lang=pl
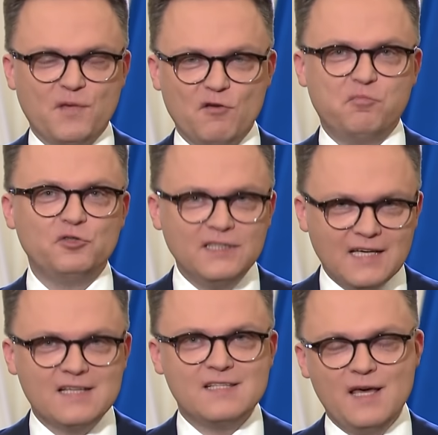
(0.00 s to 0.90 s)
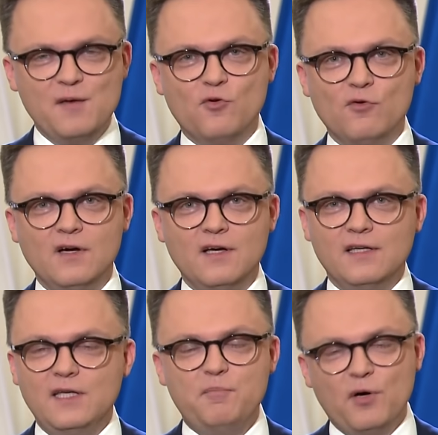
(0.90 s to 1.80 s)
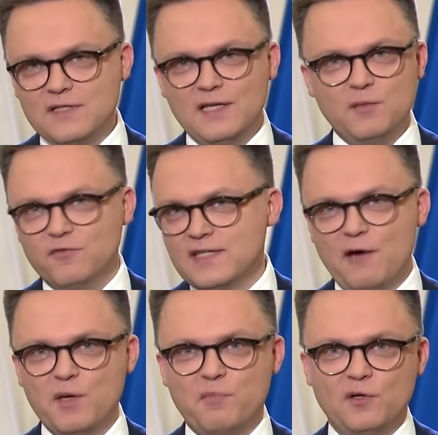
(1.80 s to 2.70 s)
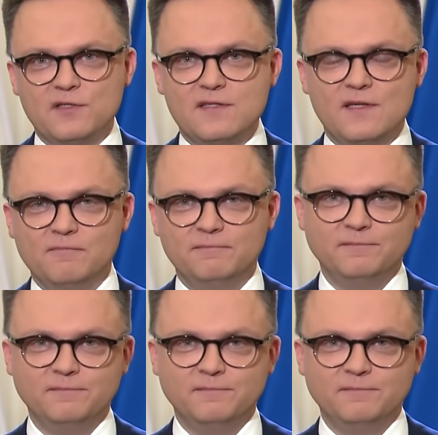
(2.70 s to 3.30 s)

w budynkach Sejmu i poza nim w całej Polsce.